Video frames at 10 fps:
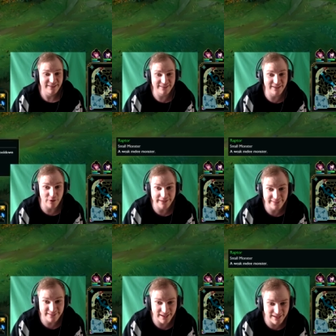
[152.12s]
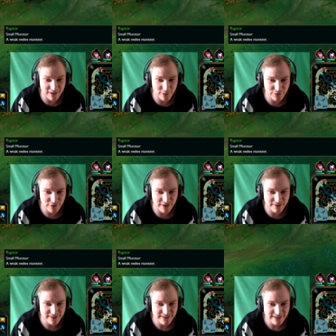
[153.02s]
Die sind auch instant alle raus,
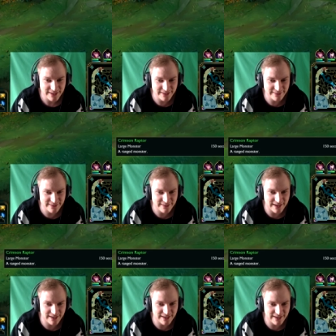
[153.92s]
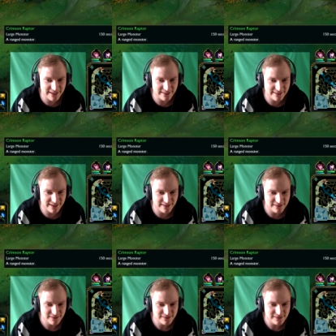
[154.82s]
ja. Instant alle Raketen da.